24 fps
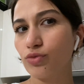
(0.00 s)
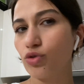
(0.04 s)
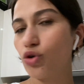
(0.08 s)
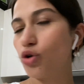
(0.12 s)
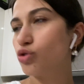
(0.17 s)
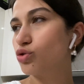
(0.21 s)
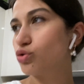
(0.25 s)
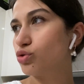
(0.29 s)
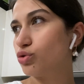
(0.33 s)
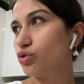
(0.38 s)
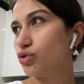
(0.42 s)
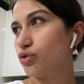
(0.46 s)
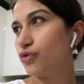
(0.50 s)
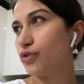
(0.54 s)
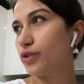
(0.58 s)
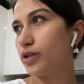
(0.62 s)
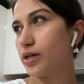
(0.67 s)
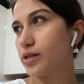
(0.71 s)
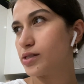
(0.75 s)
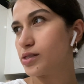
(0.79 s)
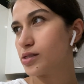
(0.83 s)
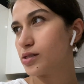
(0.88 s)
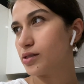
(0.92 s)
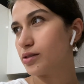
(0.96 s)
4 gündür
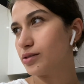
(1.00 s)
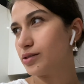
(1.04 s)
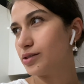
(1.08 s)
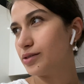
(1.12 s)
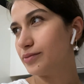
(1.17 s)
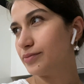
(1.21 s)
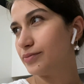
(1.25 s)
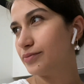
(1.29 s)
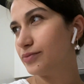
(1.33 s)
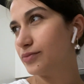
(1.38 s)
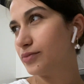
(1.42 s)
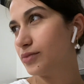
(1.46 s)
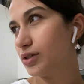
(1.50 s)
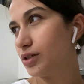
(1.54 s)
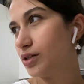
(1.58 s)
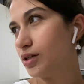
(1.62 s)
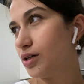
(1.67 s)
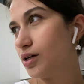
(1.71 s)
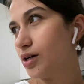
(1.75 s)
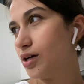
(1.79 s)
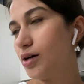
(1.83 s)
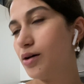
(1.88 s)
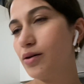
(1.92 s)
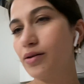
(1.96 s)
falan sanırım.
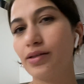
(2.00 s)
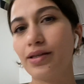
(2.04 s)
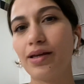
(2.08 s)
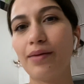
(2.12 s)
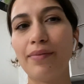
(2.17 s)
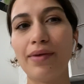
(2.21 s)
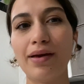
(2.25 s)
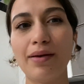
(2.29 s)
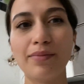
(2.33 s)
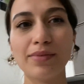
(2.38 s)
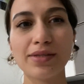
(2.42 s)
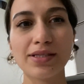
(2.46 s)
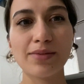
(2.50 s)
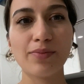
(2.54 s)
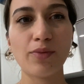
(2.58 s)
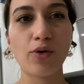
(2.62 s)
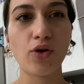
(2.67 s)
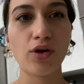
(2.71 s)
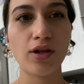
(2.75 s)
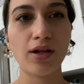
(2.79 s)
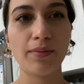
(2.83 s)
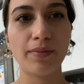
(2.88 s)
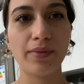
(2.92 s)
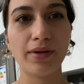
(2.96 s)
Yemeğimizi
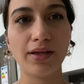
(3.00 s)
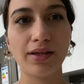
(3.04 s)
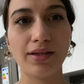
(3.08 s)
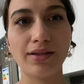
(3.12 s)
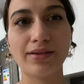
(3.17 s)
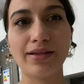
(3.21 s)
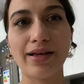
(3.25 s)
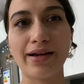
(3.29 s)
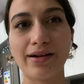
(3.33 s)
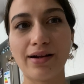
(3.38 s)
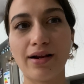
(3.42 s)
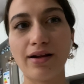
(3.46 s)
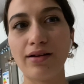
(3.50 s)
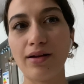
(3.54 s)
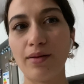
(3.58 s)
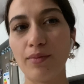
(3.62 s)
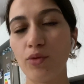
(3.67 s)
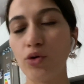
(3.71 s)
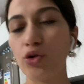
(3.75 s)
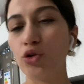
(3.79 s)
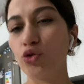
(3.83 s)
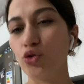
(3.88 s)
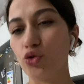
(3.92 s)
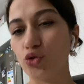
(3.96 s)
böyle bir tekrardan
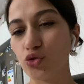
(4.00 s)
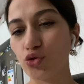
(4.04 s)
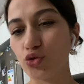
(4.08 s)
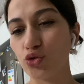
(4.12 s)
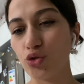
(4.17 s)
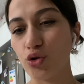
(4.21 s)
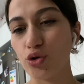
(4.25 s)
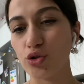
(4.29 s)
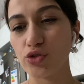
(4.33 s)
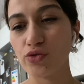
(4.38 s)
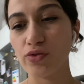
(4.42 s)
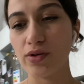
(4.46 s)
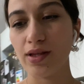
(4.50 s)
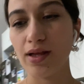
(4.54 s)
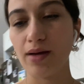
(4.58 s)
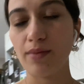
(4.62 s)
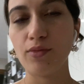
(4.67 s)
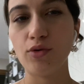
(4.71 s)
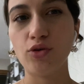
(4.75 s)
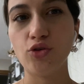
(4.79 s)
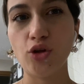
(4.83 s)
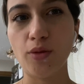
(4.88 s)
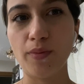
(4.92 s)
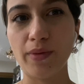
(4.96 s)
böyle götürüyoruz falan hmm.
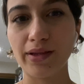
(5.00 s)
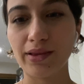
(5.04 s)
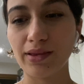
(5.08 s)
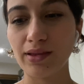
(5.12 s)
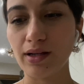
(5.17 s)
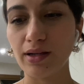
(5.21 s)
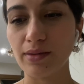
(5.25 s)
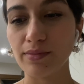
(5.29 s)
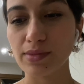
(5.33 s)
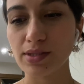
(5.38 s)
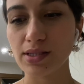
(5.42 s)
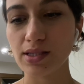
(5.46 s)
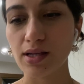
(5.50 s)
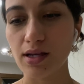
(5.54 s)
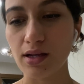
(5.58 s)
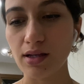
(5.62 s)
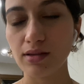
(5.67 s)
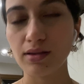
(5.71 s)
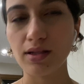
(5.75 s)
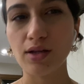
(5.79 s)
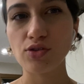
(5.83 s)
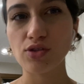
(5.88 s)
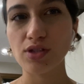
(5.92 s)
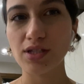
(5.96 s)
böyle nöbetlerimize.
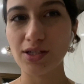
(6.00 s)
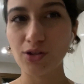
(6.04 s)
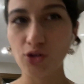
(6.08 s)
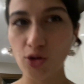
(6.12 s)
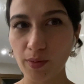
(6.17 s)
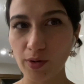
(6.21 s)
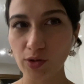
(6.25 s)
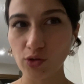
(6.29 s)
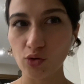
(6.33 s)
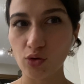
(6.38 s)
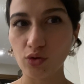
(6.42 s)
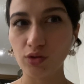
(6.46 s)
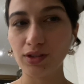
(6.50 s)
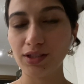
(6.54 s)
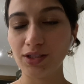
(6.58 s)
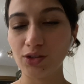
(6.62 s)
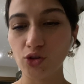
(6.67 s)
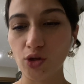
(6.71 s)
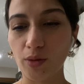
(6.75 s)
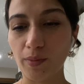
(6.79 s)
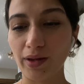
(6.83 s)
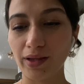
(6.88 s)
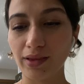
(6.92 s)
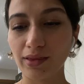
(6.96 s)
Daha sonra iki nöbet oldu. iki
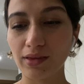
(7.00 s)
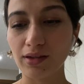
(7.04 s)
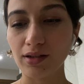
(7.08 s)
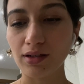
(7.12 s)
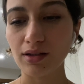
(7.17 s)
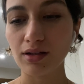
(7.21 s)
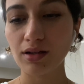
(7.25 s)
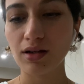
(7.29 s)
nöbettir.